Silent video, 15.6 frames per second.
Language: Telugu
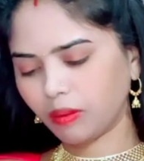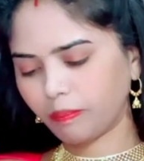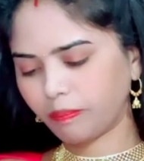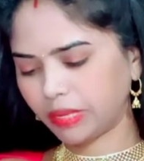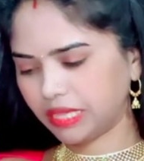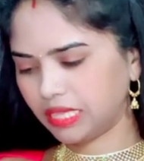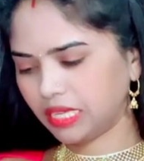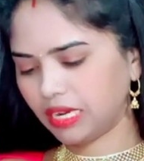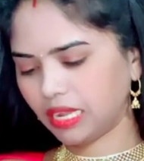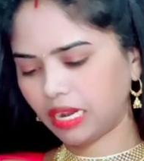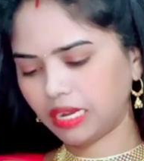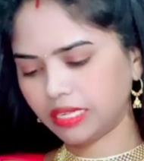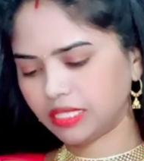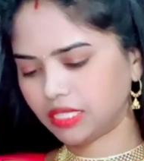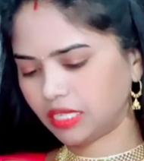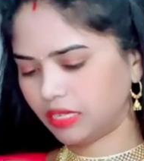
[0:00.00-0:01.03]
పది
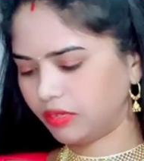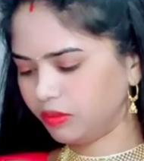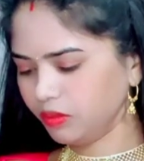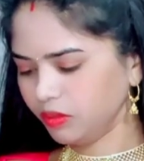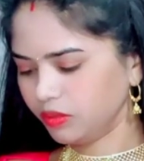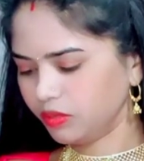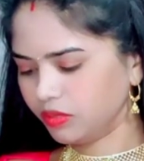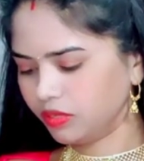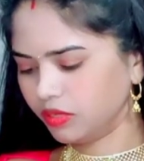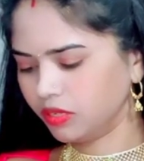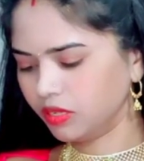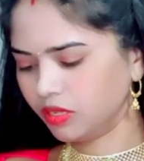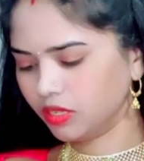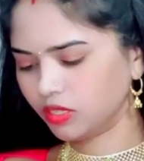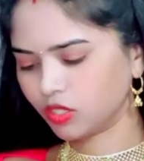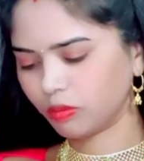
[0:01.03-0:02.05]
దినార్లు ఇచ్చాడు
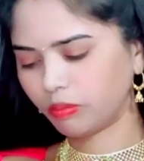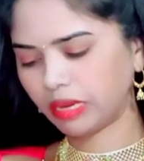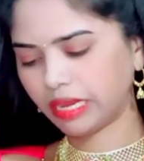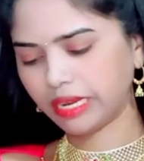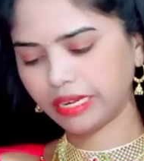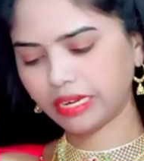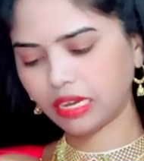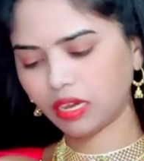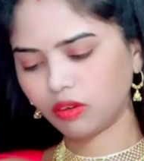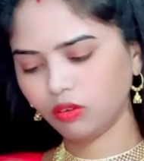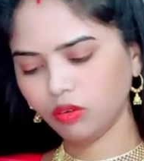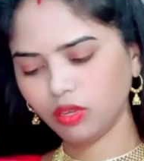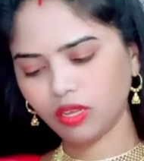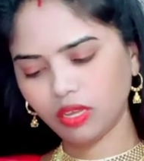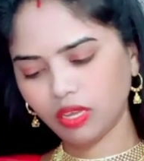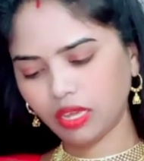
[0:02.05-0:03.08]
సుబ్బారెడ్డి గారు
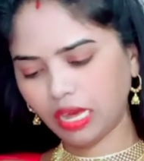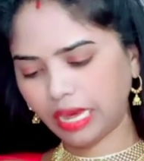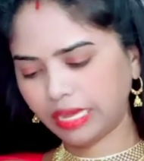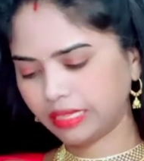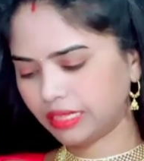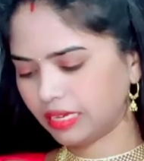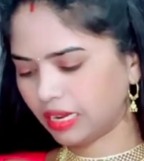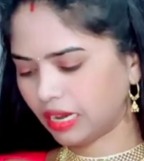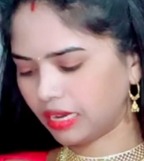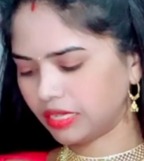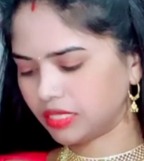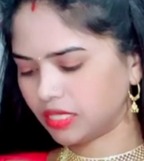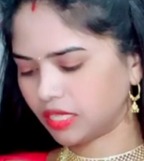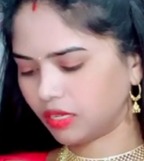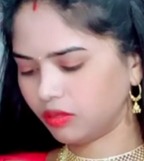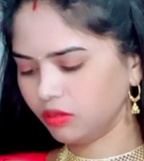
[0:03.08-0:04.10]
ఐదు దినార్లు
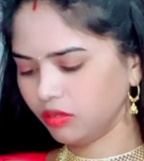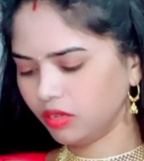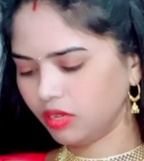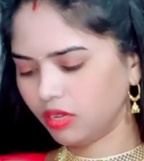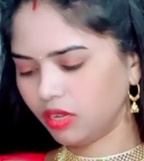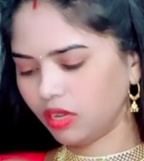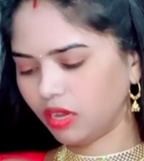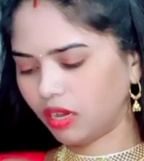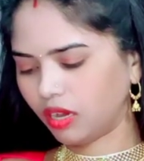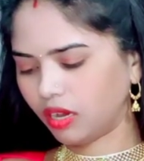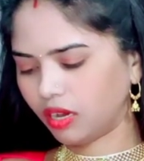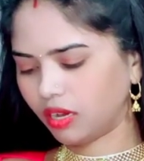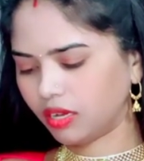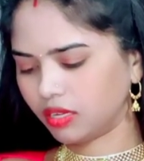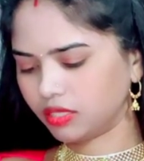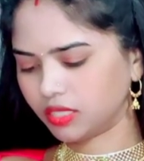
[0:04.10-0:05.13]
ఇచ్చారు
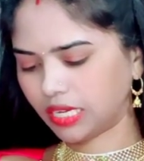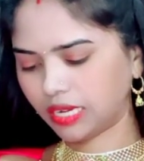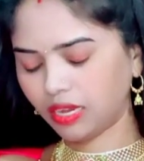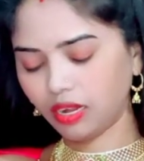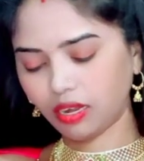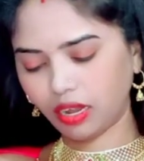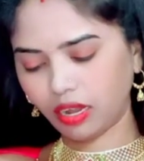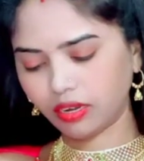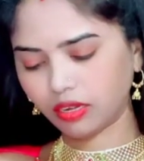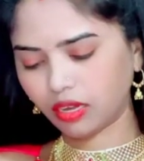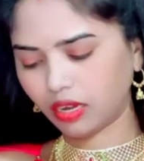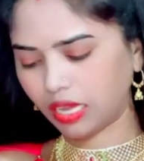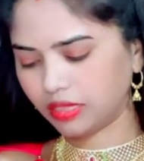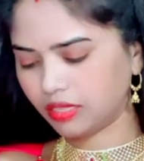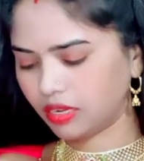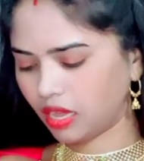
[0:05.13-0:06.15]
చెంగల్ రాయుడు గారు
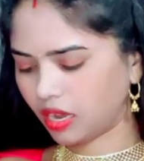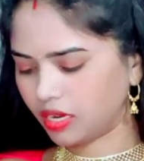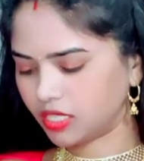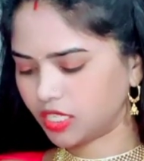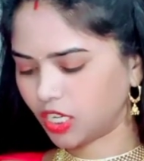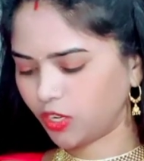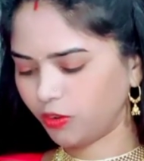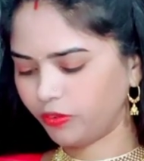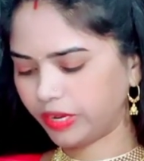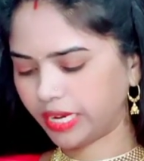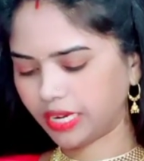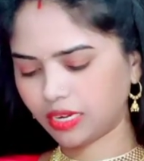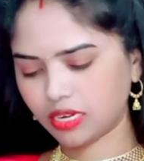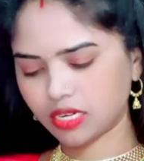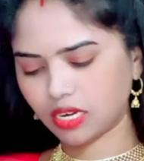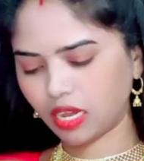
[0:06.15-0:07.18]
ఐదు దినార్లు ఇచ్చారు
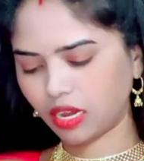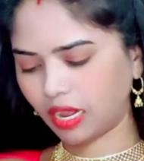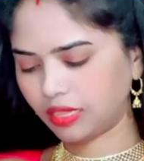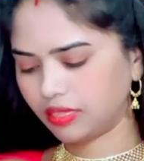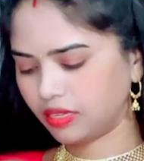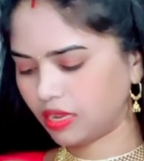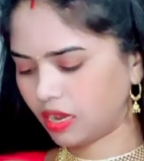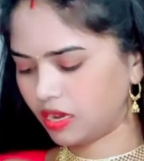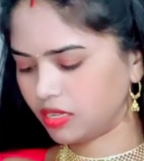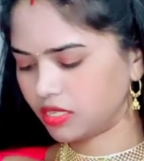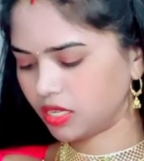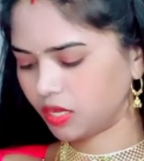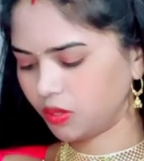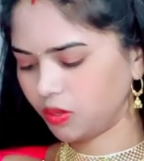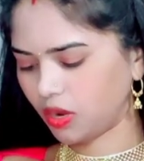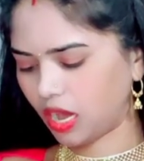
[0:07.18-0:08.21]
వెంకటేష్ గారు ఐదు దినార్లు
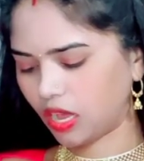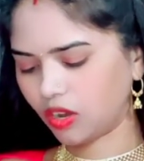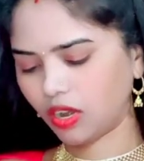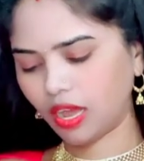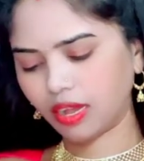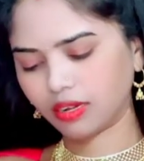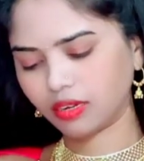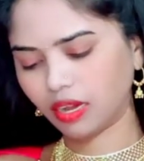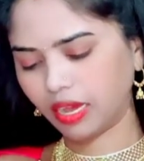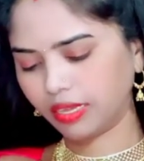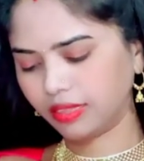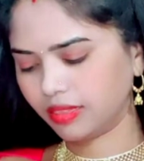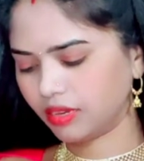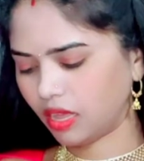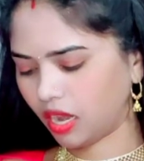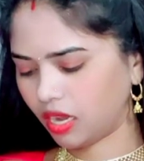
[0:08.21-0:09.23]
ఇచ్చారు అరుణ అక్క ఐదు
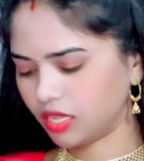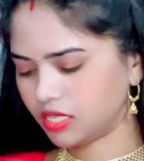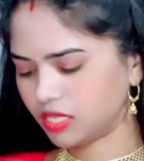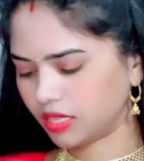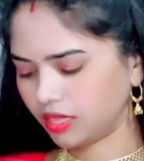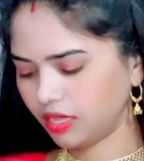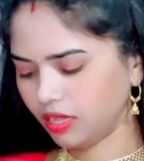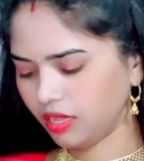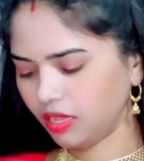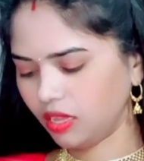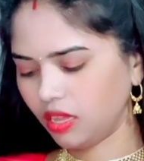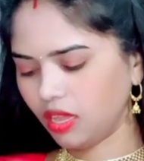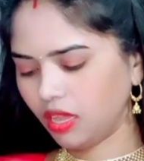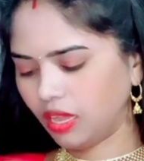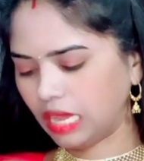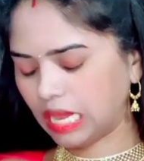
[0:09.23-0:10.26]
దినార్లు ఇచ్చింది
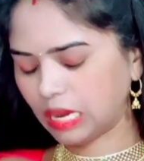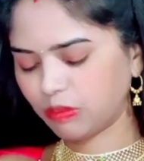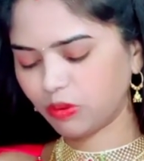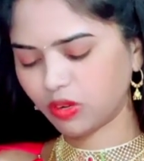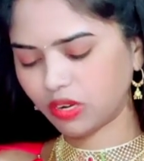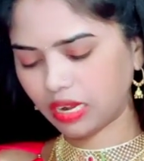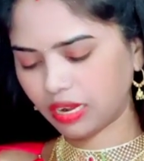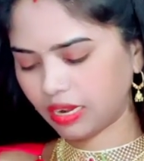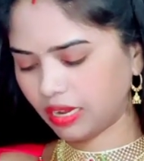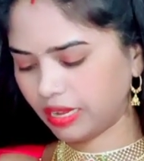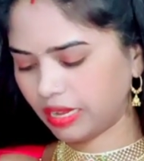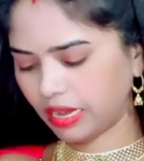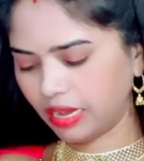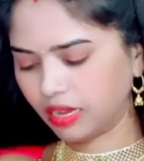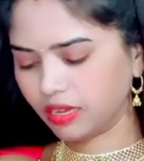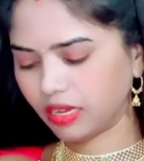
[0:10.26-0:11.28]
ఎర్రముక్క అక్క
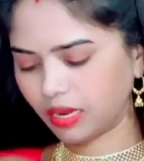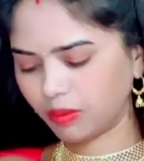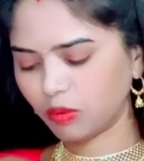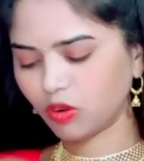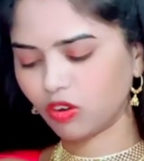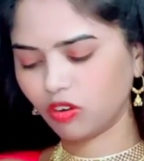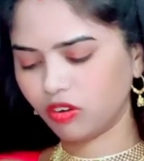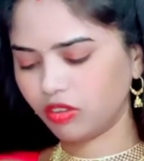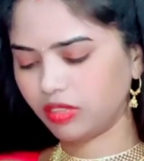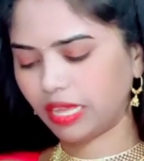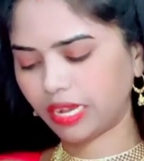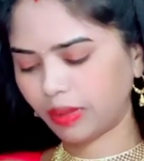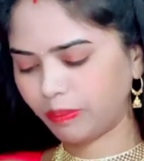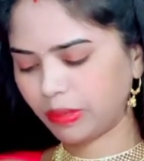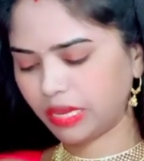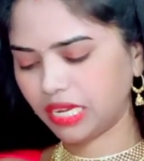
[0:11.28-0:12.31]
ఎర్రముక్కులు ఉంటుంది ఆ
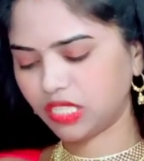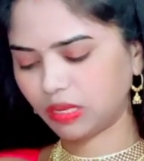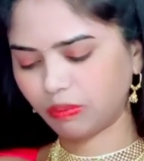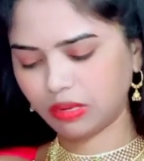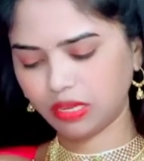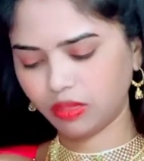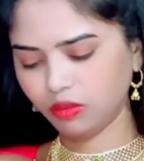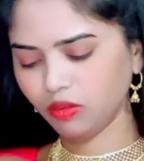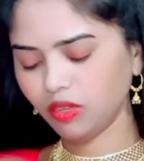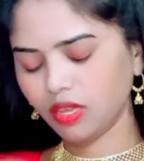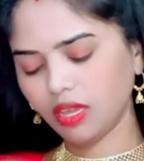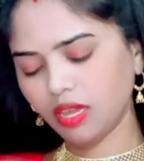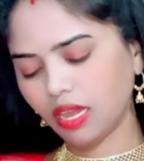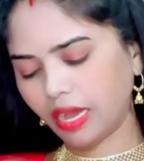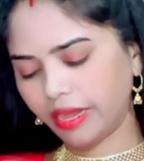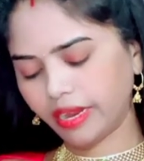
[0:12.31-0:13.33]
యొక్క పేరు చెప్పలేదు
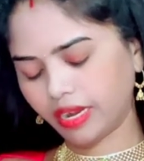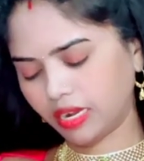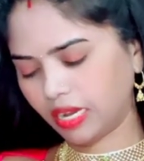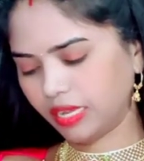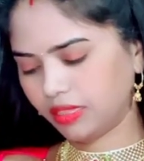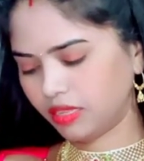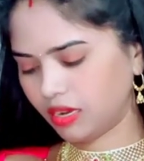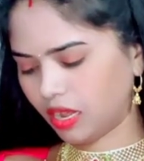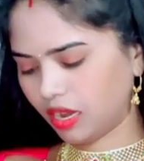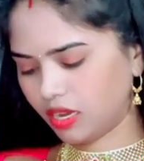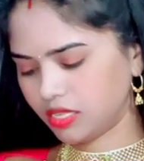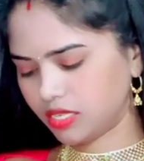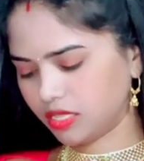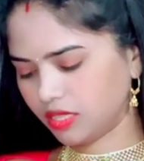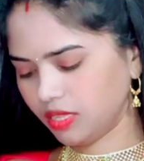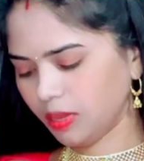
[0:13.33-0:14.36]
ఆ యొక్క ఐదు దినార్లు
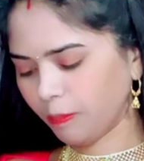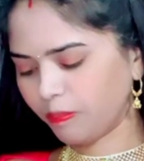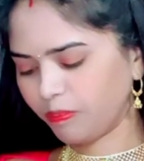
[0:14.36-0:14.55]
ఇచ్చింది